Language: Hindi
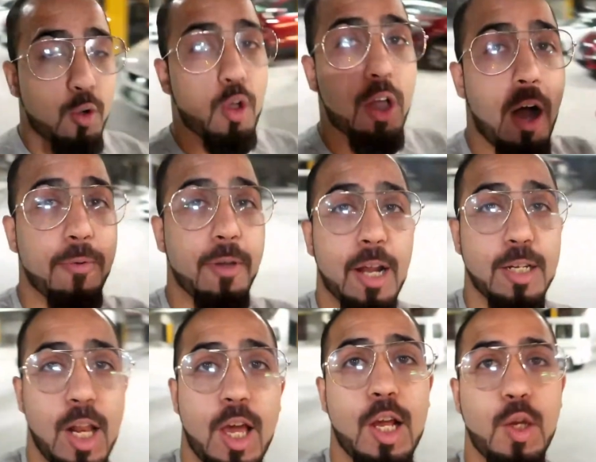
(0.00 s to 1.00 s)
क्योंकि काफ़ी
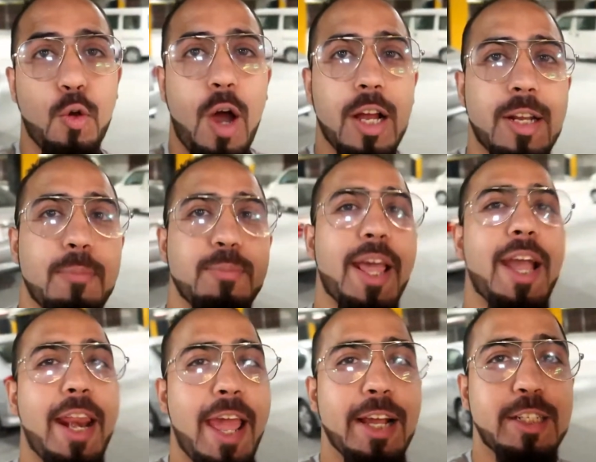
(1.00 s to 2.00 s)
रश लगा क्योंकि आज हम
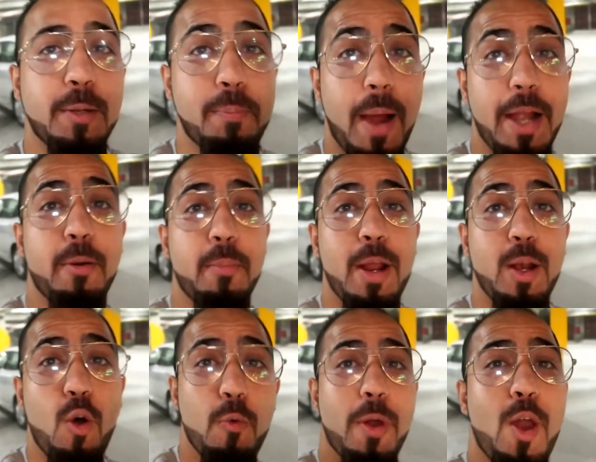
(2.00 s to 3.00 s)
देख रहे हैं स्पाइडर मैन
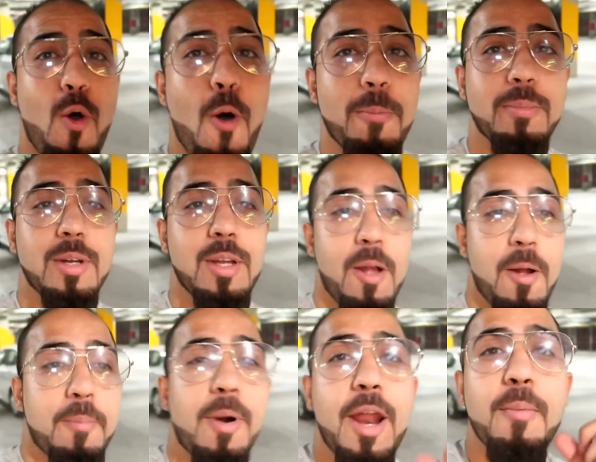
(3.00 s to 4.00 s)
नो वे होम
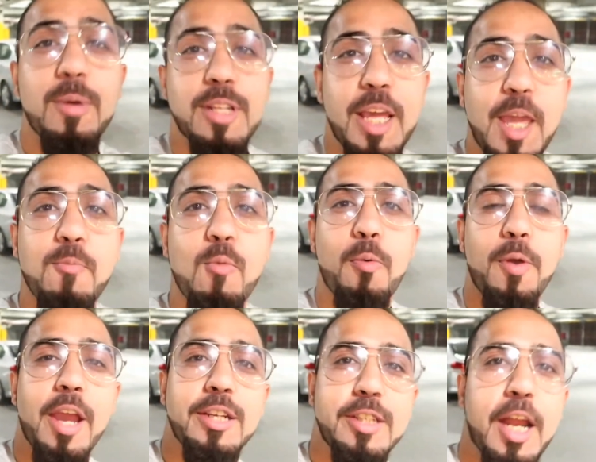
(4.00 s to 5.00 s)
बड़े मज़े की
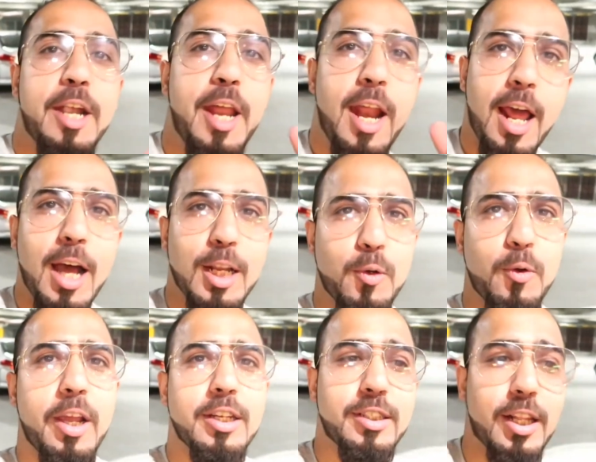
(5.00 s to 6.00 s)
मूवी है इसके ट्रेलर आ
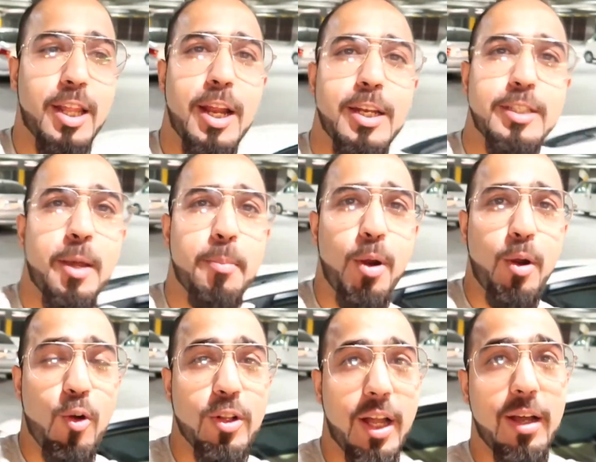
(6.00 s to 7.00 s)
चुकी है सत्रह दिसंबर
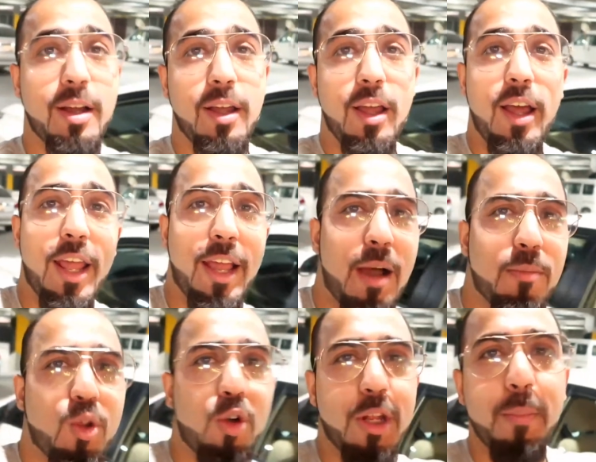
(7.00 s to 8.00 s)
को था लेकिन
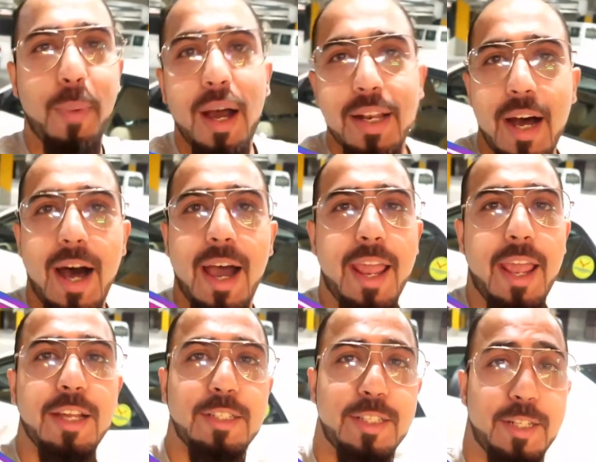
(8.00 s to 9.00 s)
हम दो दिन बाद आए
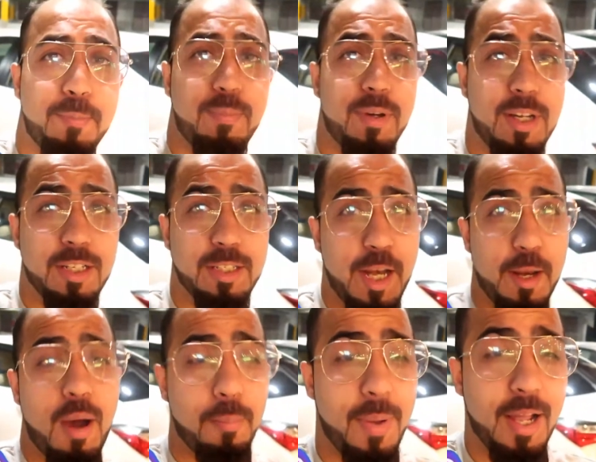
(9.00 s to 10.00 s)
हैं
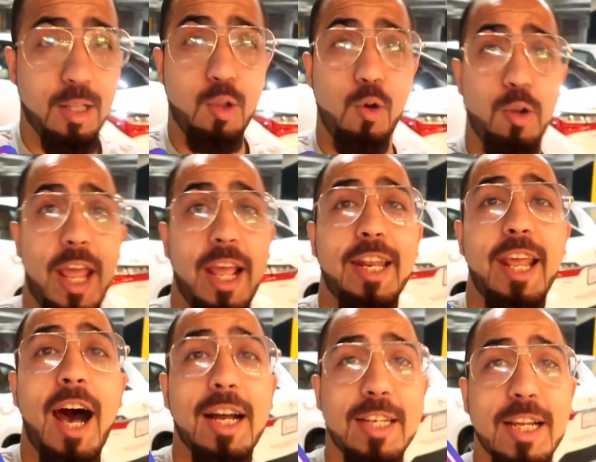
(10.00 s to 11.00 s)
सिनेमा पे तो देखते
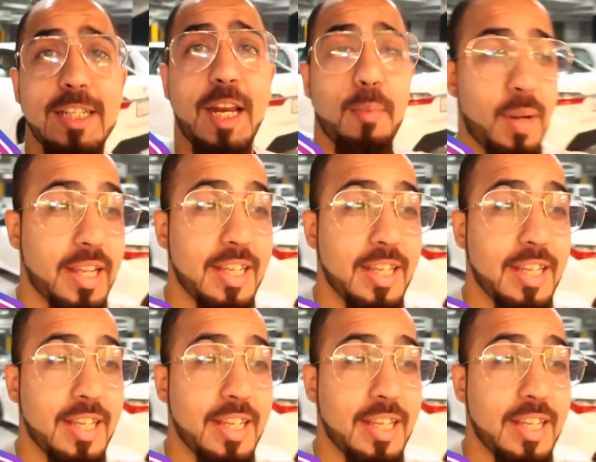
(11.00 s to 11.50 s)
हैं आज का सिनेमा